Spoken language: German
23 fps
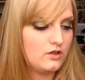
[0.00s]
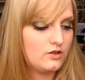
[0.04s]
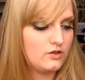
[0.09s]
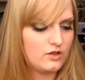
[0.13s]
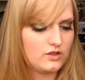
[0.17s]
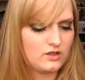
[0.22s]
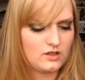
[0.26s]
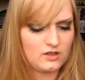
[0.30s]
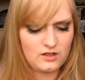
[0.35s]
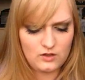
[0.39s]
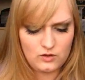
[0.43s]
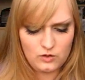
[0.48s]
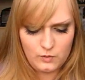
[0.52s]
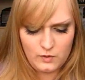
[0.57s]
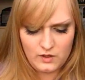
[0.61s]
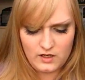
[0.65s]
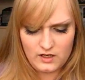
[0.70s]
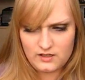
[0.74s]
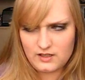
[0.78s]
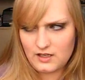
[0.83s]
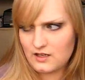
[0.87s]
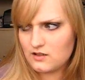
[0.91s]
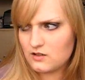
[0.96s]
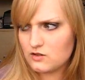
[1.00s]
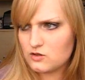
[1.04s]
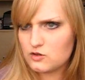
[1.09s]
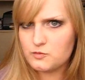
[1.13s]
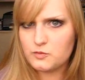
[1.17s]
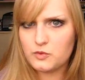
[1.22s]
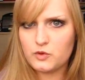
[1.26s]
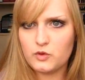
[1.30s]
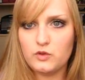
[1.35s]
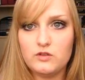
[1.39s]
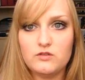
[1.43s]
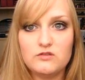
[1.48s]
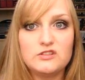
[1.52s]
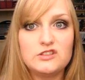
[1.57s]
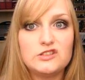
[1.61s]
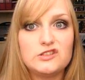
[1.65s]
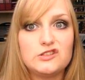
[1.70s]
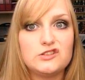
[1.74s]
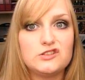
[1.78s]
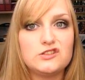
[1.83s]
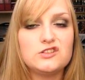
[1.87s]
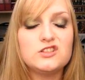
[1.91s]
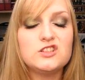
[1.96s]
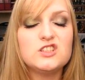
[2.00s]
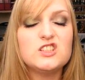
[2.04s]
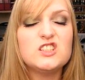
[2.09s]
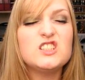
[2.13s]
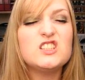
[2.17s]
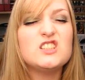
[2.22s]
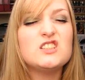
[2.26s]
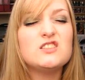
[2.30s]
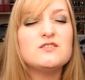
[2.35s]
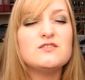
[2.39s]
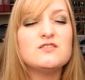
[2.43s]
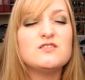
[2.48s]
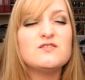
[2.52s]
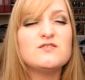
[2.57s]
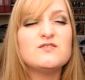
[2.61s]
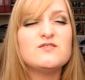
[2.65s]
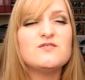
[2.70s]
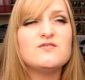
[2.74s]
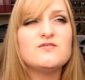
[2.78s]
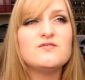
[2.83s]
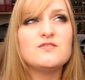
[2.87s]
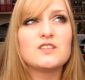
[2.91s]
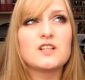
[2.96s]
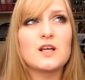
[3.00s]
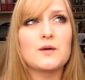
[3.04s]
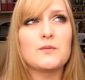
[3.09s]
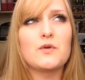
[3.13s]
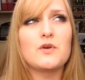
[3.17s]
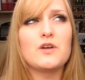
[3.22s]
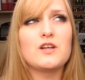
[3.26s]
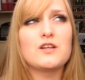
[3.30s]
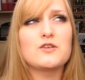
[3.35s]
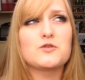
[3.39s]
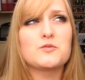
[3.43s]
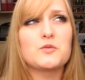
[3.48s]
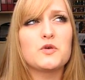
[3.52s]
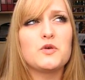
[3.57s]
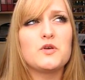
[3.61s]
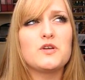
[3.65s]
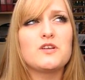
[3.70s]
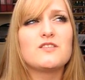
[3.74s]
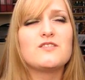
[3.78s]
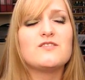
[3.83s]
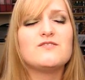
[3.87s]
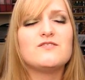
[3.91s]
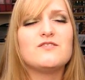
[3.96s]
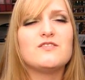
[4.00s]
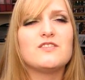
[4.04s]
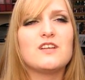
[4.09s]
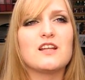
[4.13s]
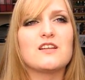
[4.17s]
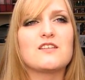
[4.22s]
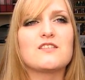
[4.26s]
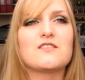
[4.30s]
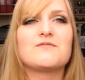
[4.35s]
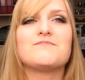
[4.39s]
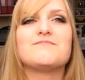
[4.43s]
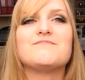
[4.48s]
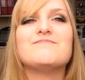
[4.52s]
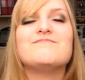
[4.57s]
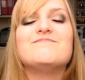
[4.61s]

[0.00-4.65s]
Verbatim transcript: Soll ich das jetzt über das andere sprühen? Ich habe noch nicht gesprüht. Jetzt.